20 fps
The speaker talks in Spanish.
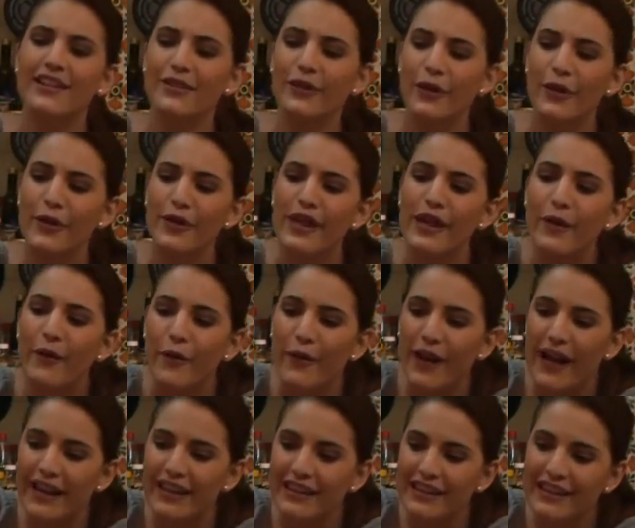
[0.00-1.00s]
Todo
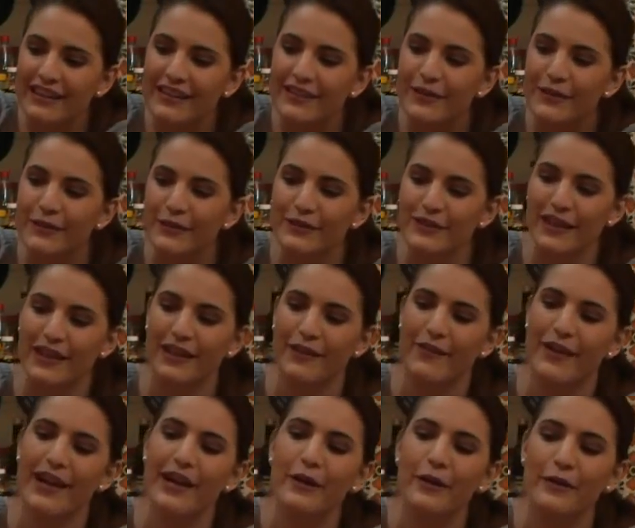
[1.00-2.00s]
decoradito, o sea,
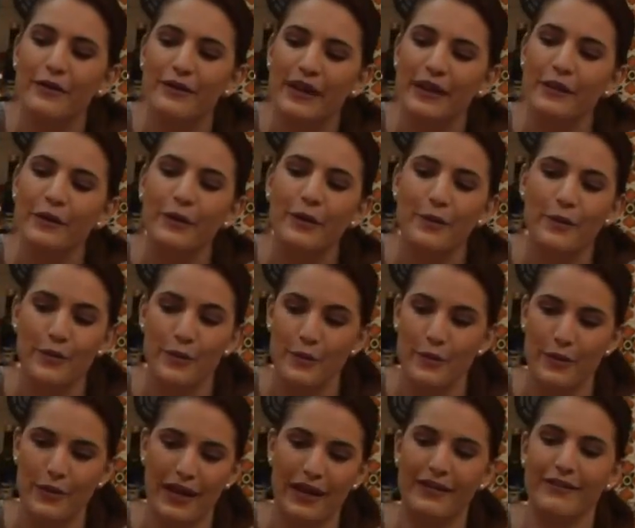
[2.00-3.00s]
que vayan contando
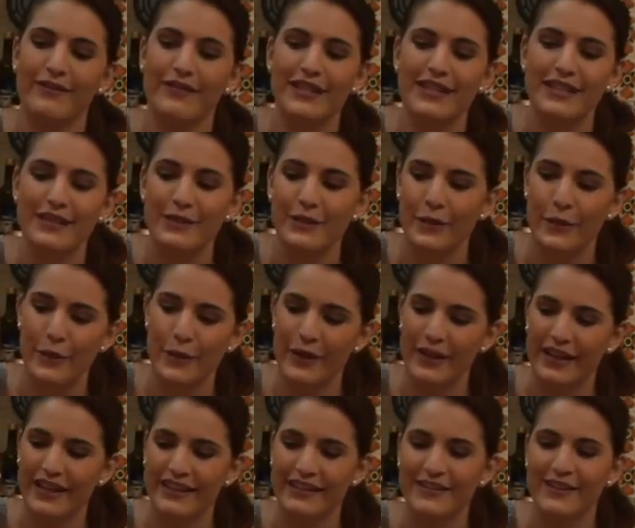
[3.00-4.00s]
como hay una
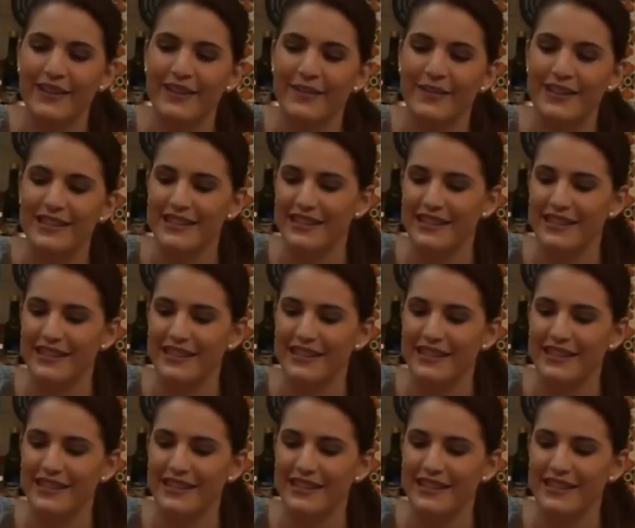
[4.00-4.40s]
historia, ¿no? Algo